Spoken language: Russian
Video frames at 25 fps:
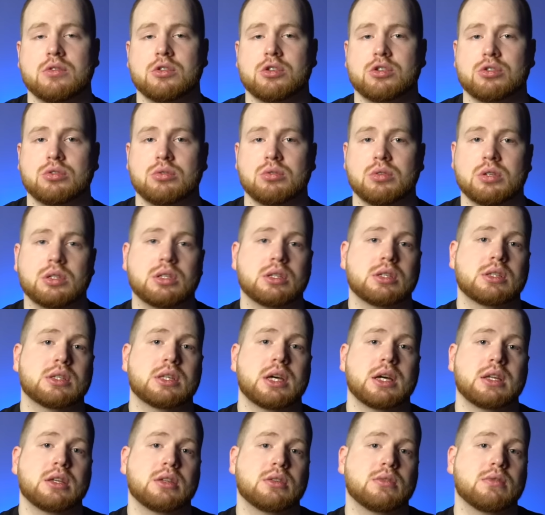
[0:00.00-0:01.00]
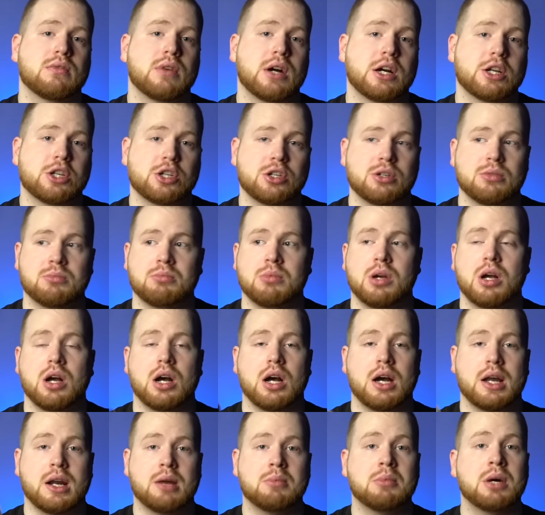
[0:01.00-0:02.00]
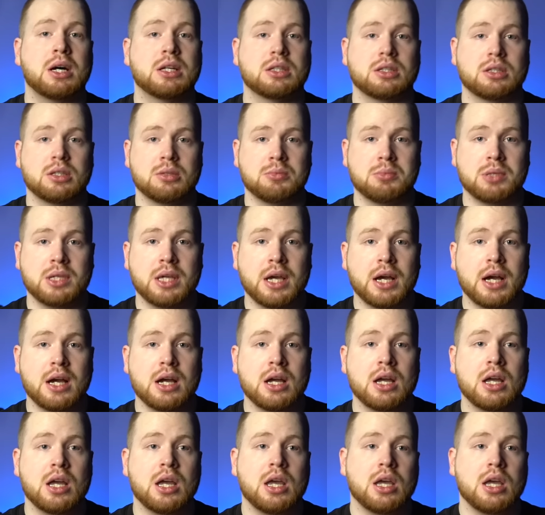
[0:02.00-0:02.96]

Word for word: что это станет вашим ароматным «я»,